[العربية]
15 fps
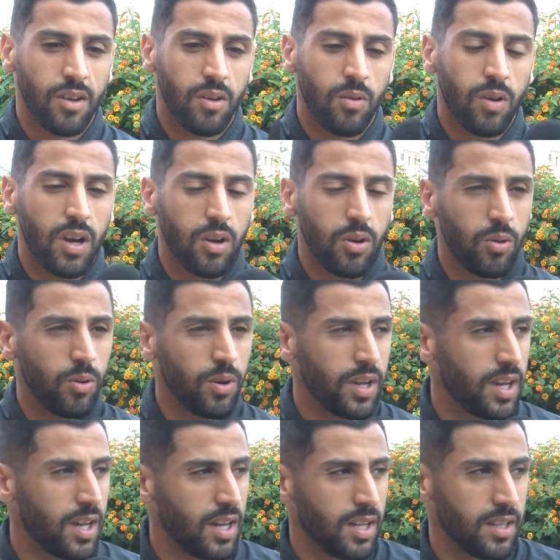تشوف
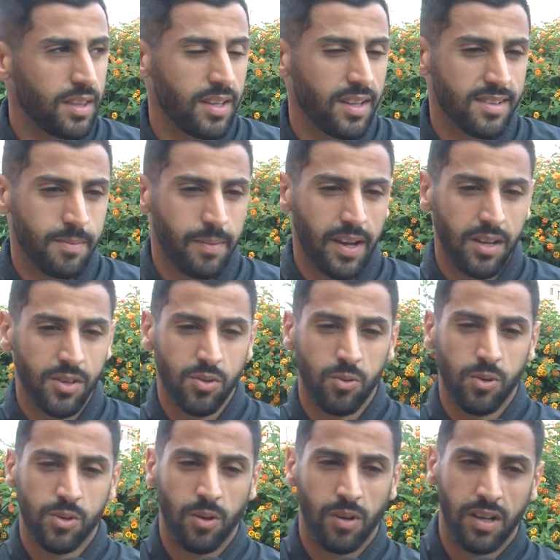اخويا الناس بغا
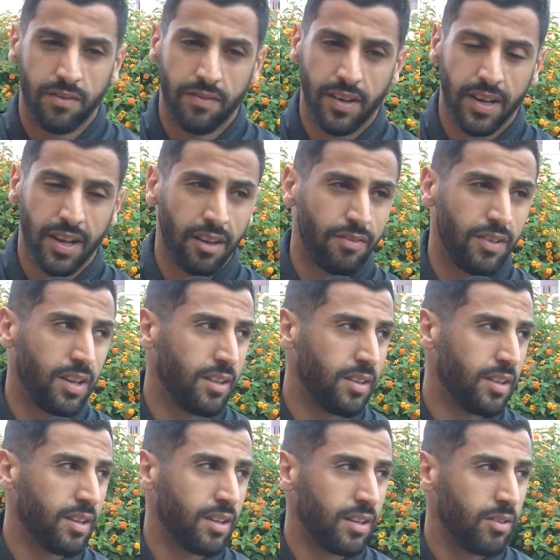يشوشوا على الفريق
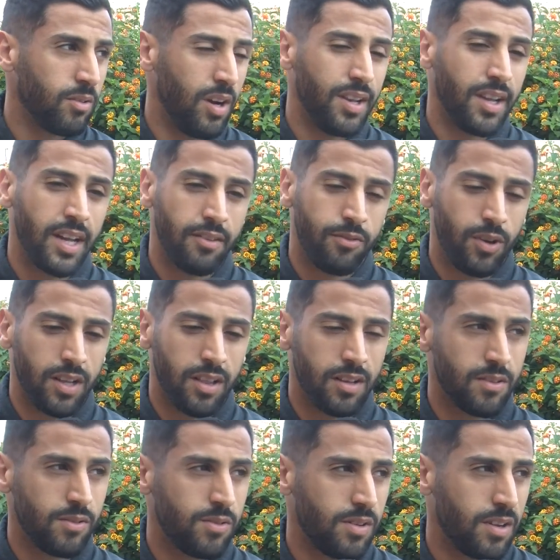فهاد وحنايا في واحد لا
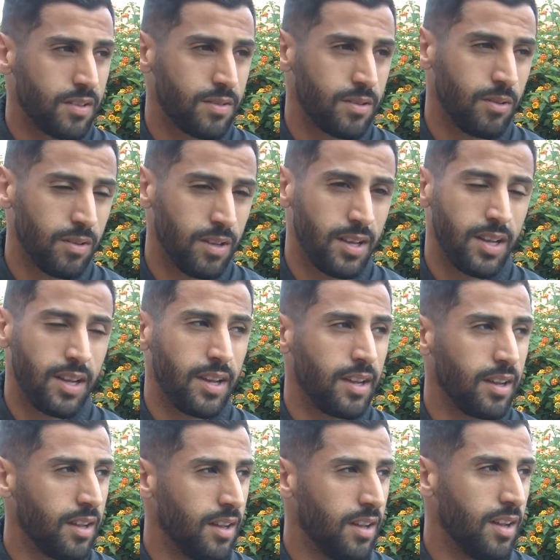سيتوياسيون
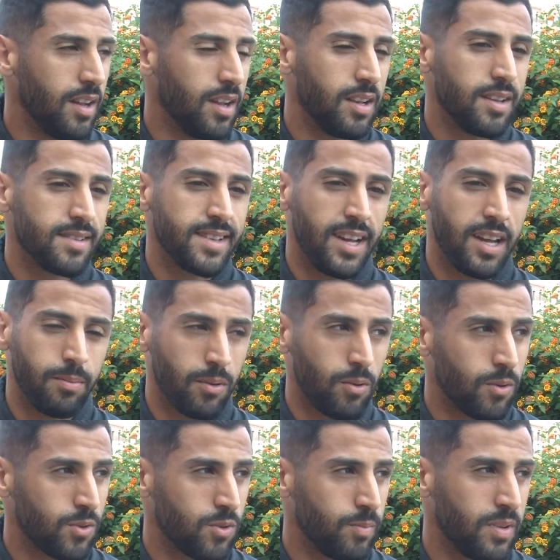اللي اللي صعيب
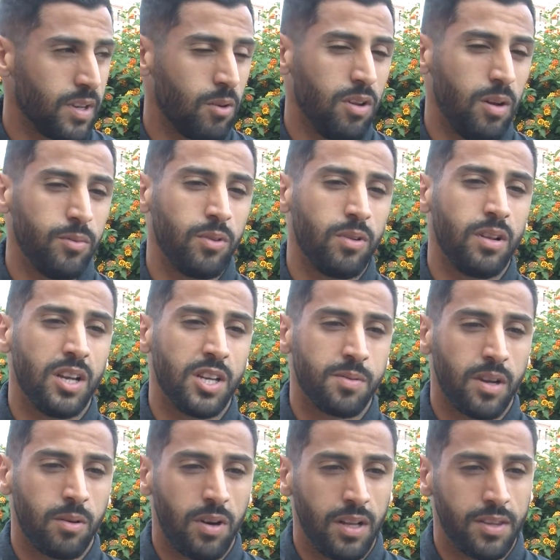نخرجوا منها والحمد لله
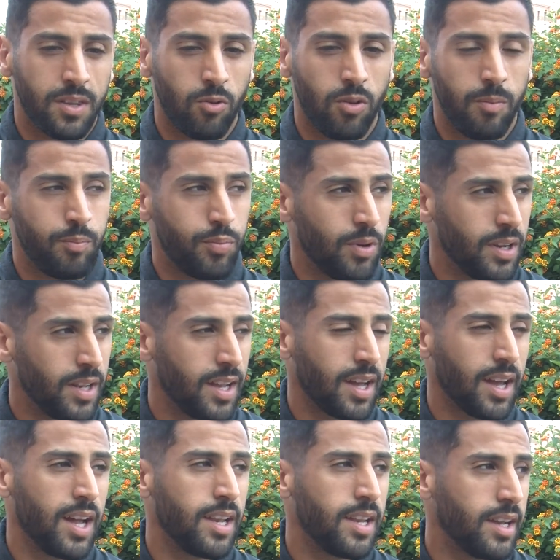جبنا واحد 3 بوان اللي
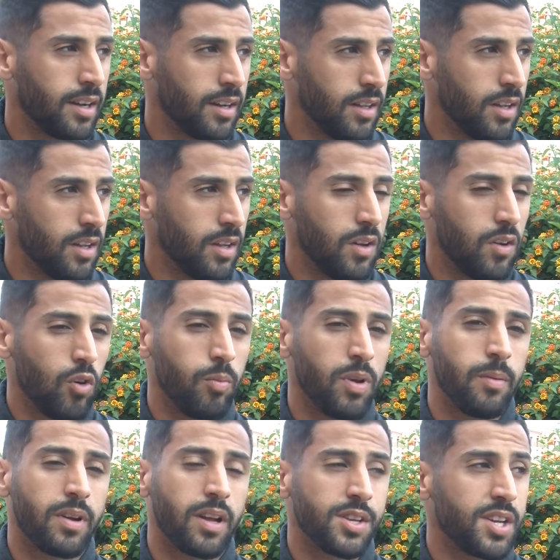غاليه وما
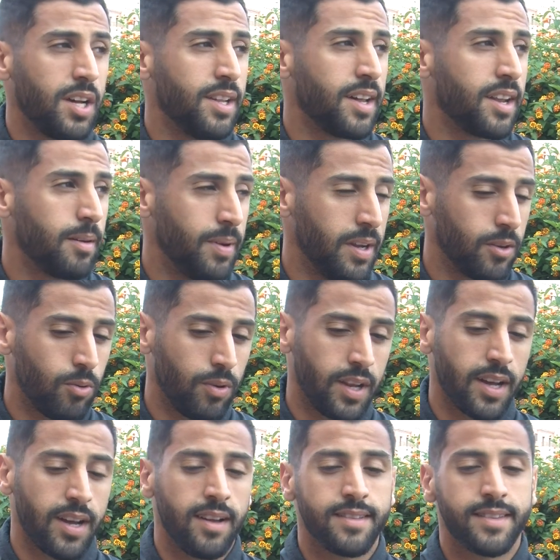يمكنش حنا رابحين
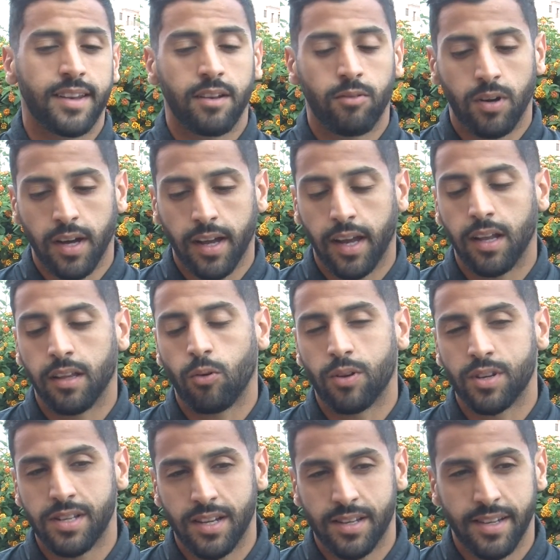كوني خاسرين الا
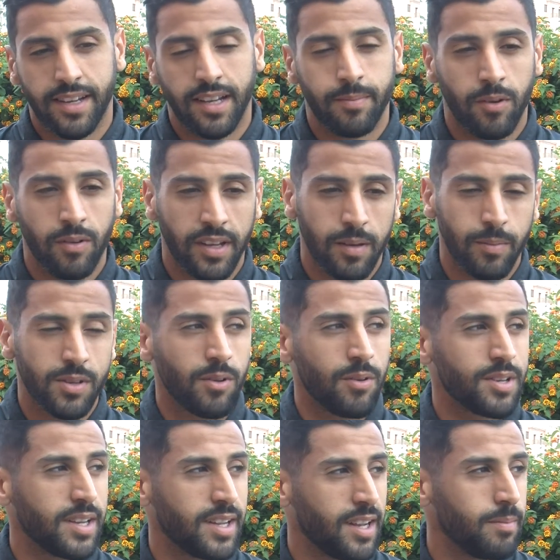تخرج لك شي كلمه ولكن باش
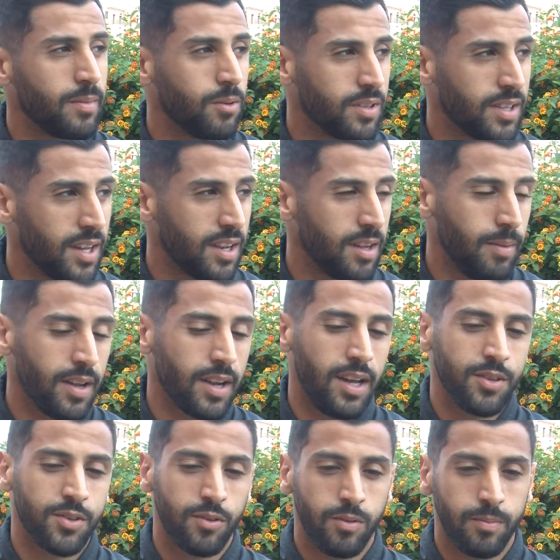تخرج لك كلمه وانت رابح راه
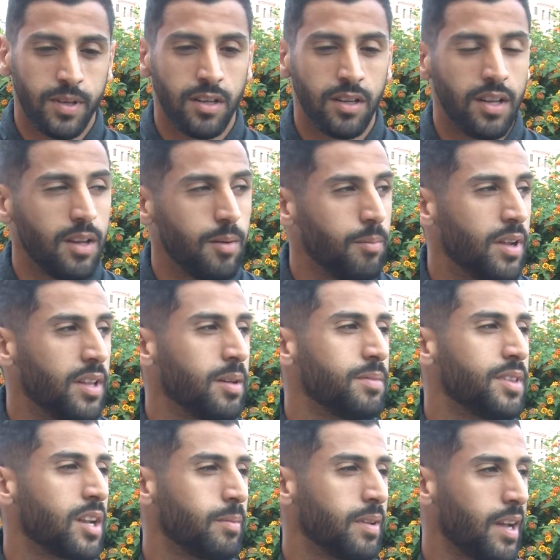حشومه بنادم
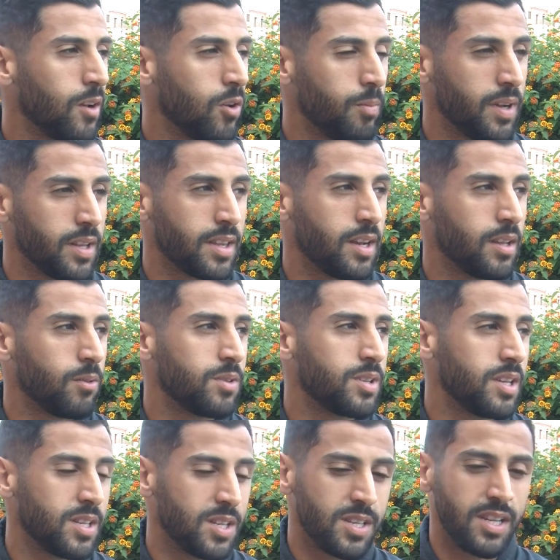ضرب الكيلومترات
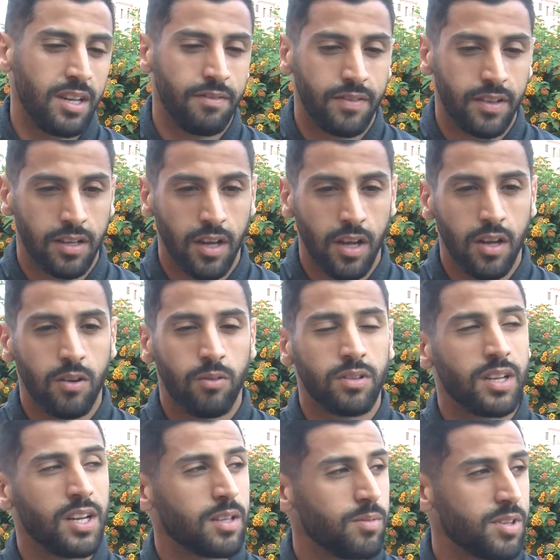وجاي يشجع فيك
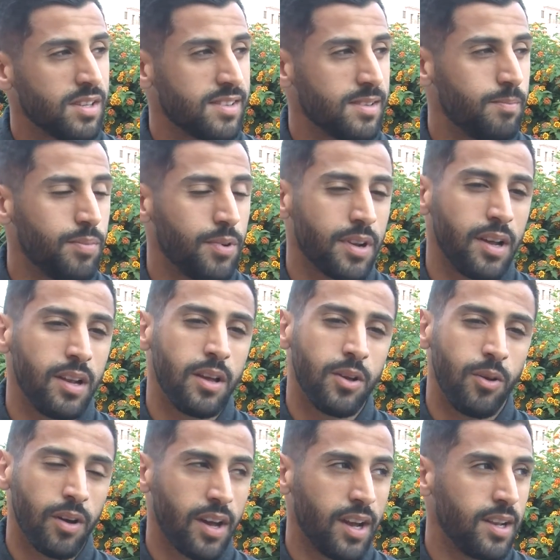وانت تمشي تسبو راه لا
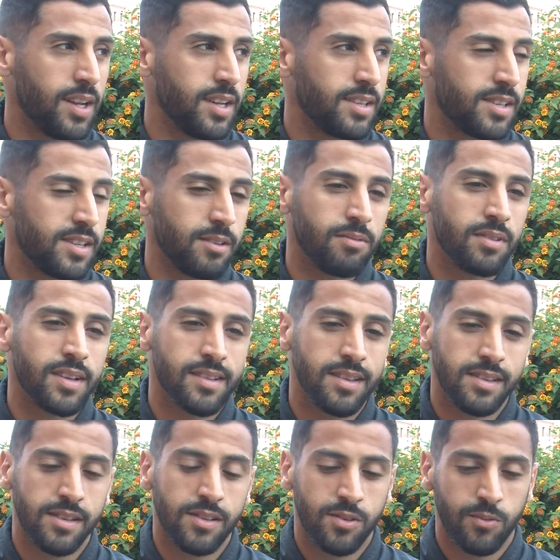يعقل هذا الشيء والناس
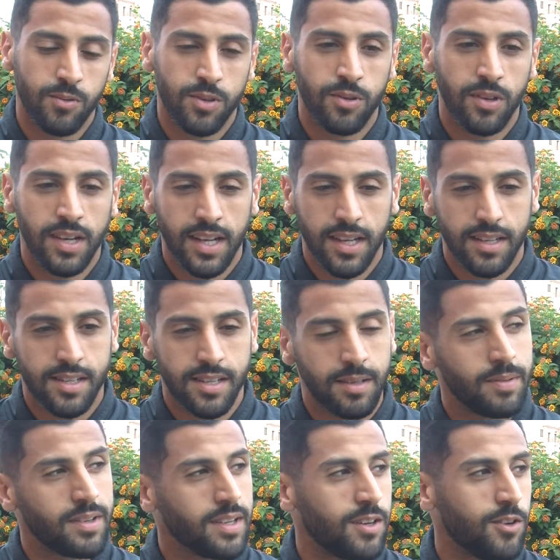اللي تيشوشوا على هذا الشيء
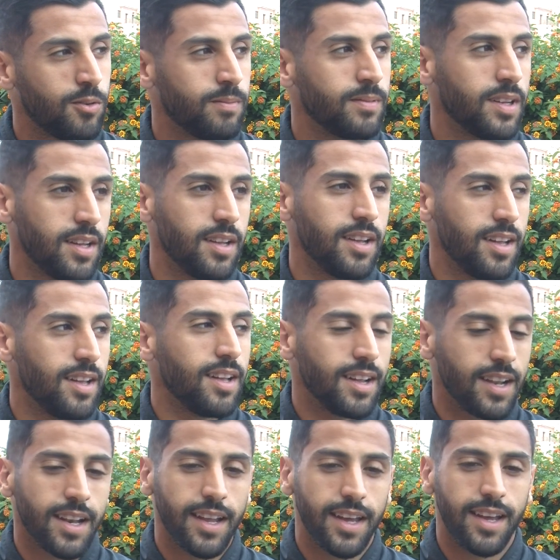بينهم
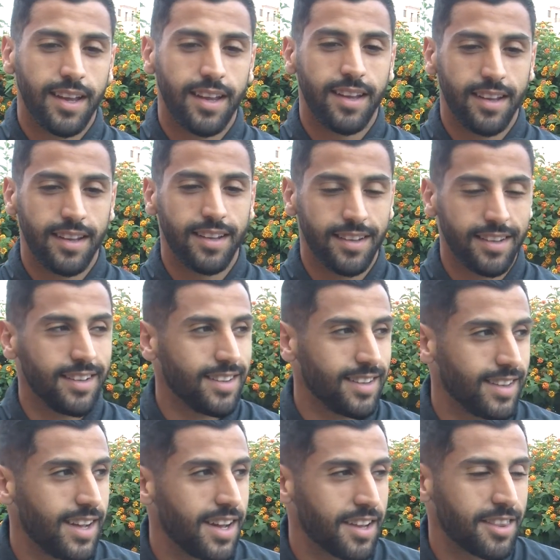الله ي...
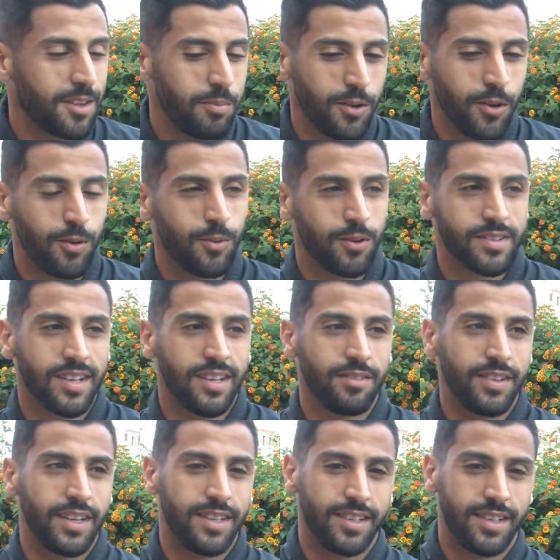الله يرطب يومه
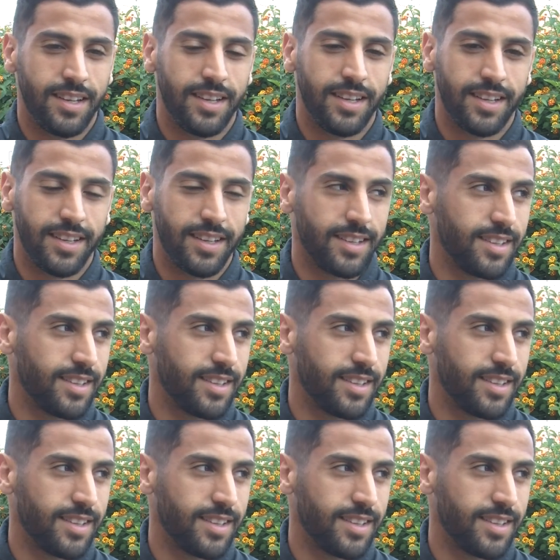صافي هذا الشيء اللي